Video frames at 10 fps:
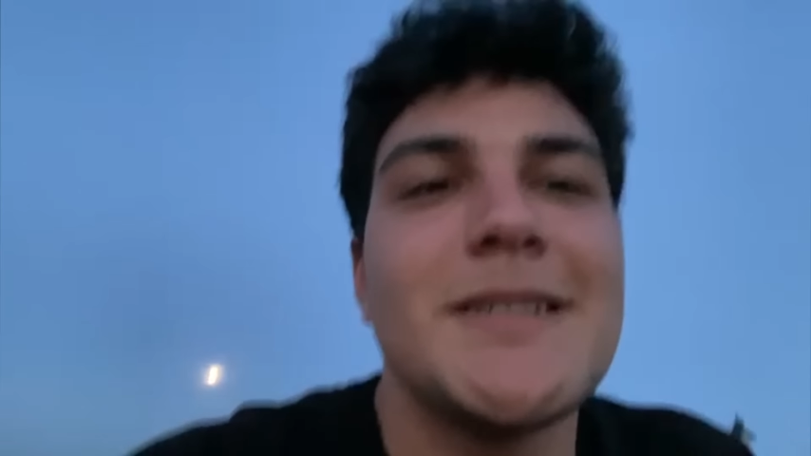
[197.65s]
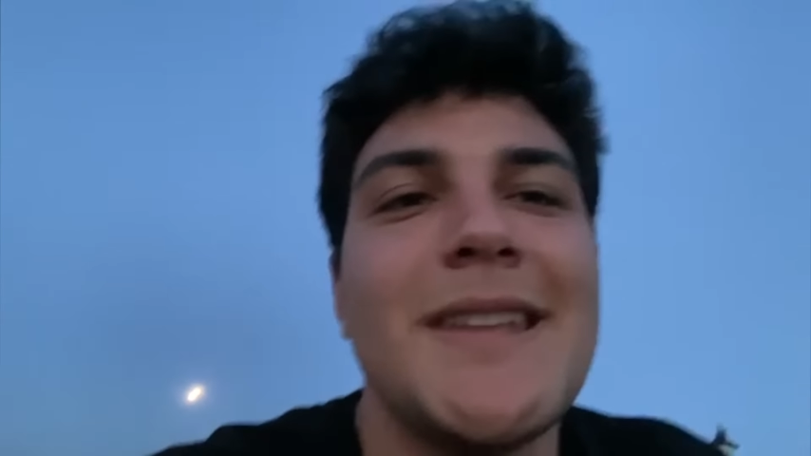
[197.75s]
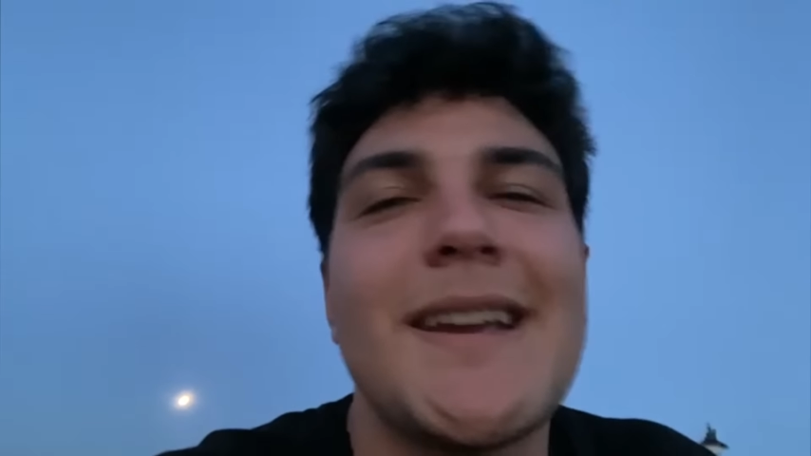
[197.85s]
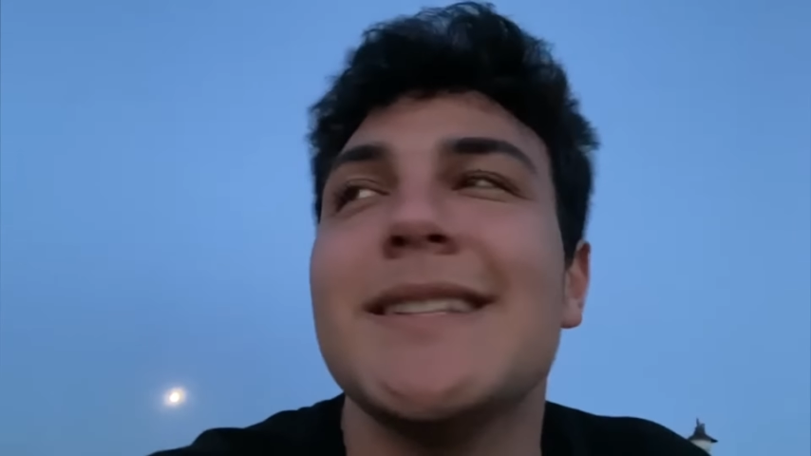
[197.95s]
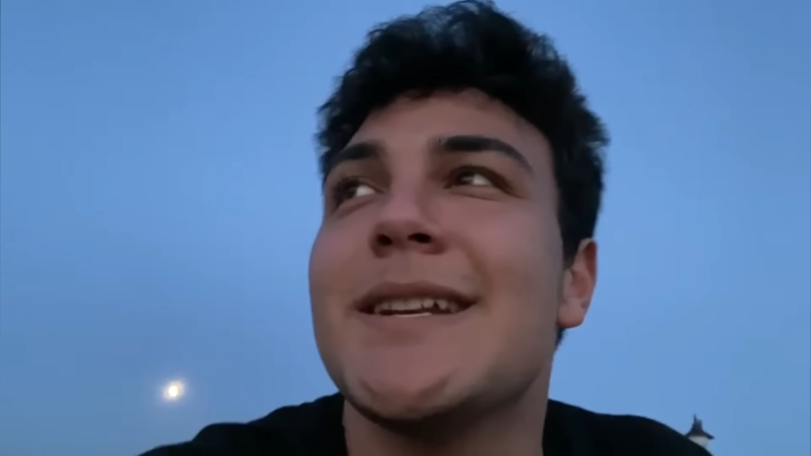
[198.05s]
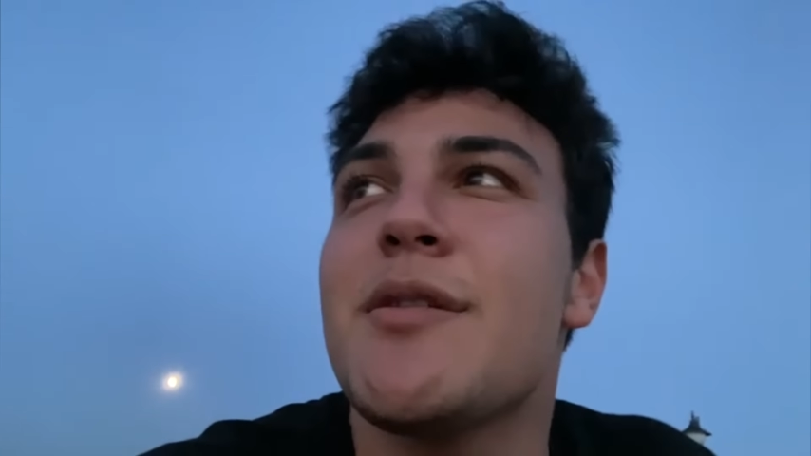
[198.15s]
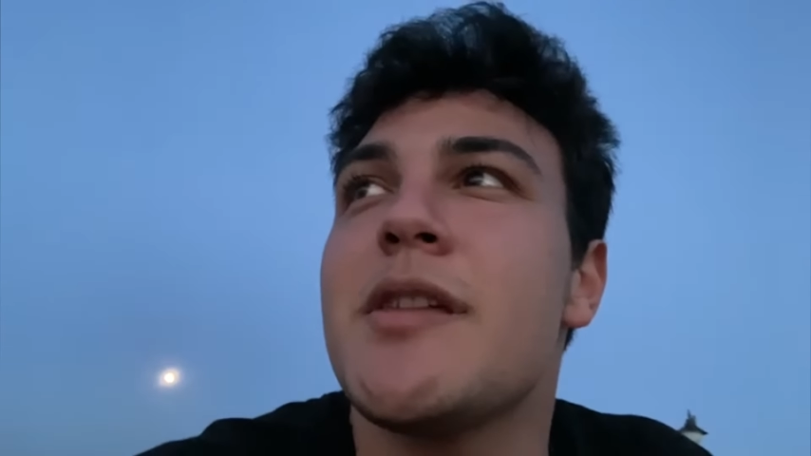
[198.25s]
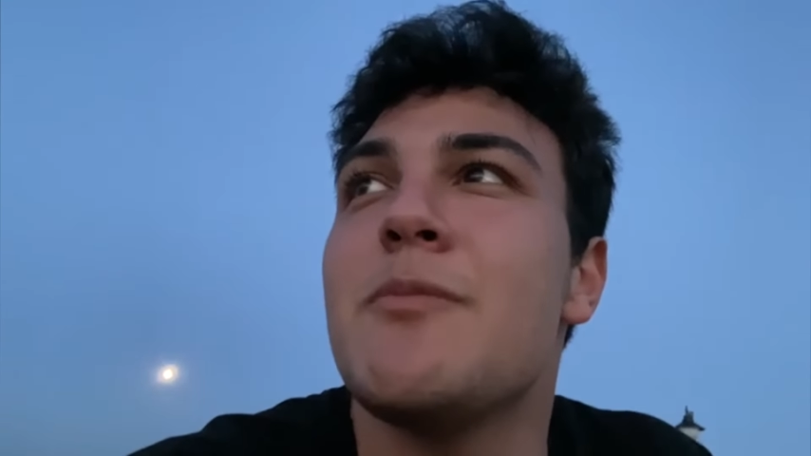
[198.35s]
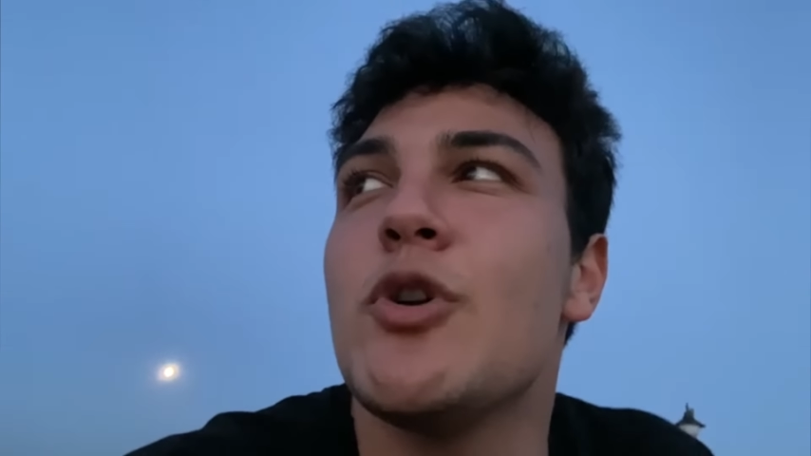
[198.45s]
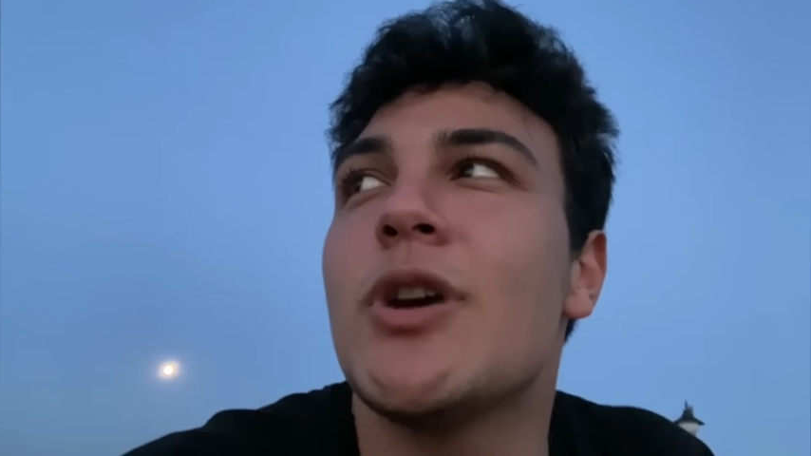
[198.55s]
Ne kadar az
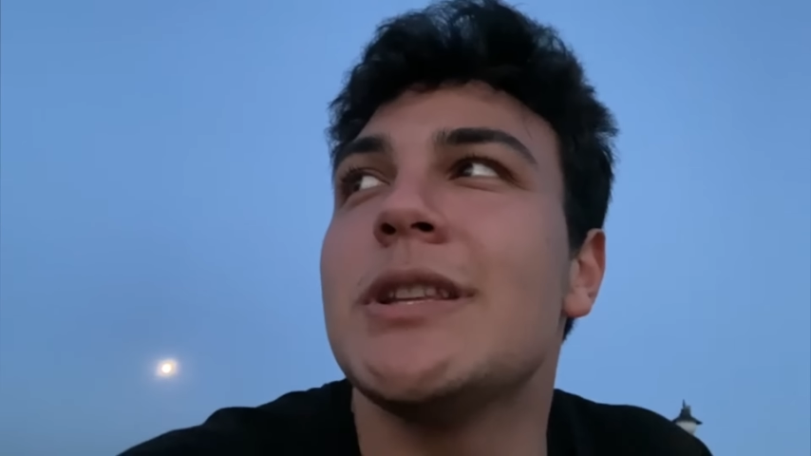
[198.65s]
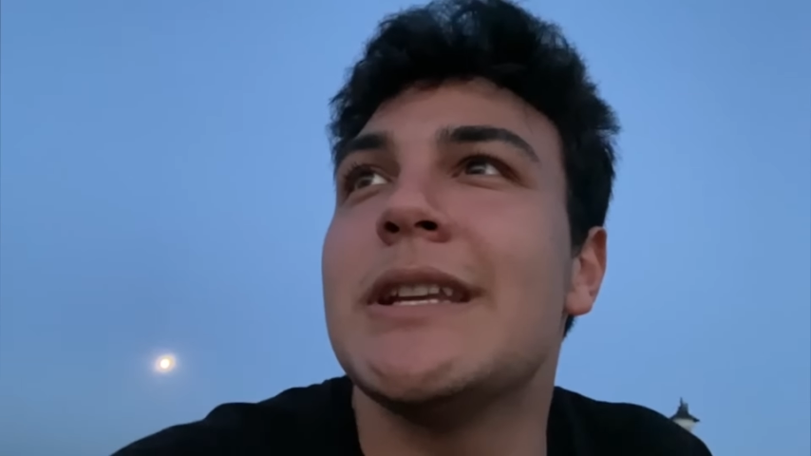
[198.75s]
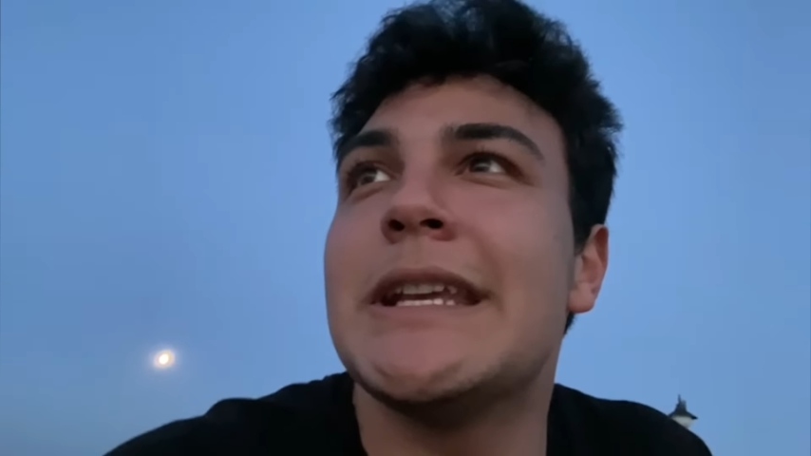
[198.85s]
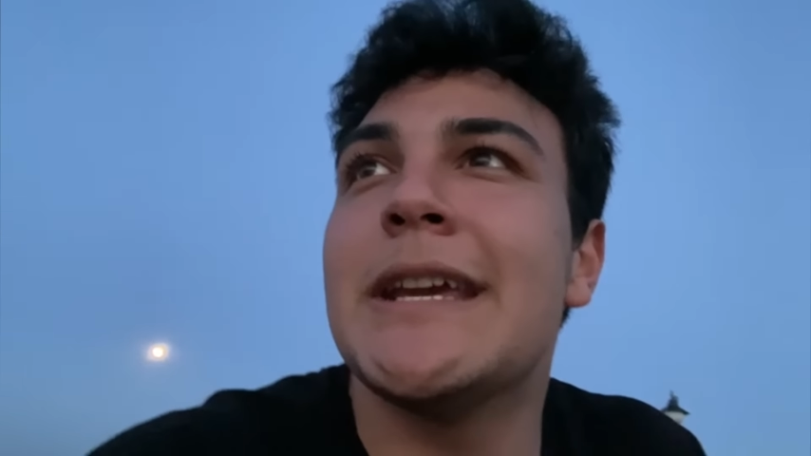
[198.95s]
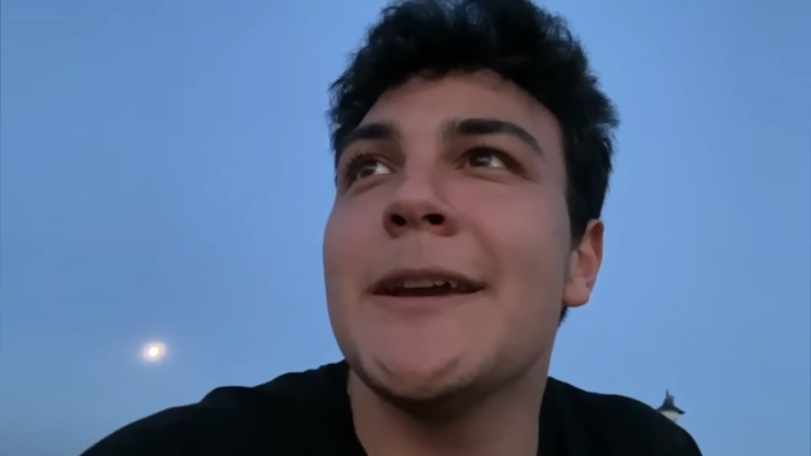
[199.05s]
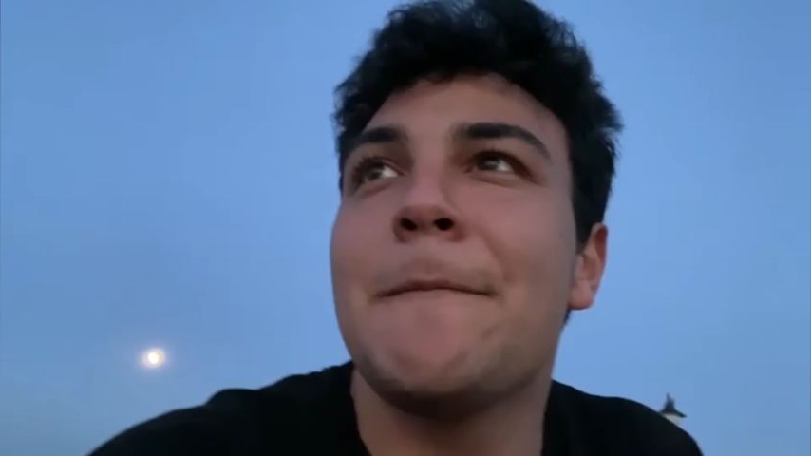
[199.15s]
Emre o kadar iyi.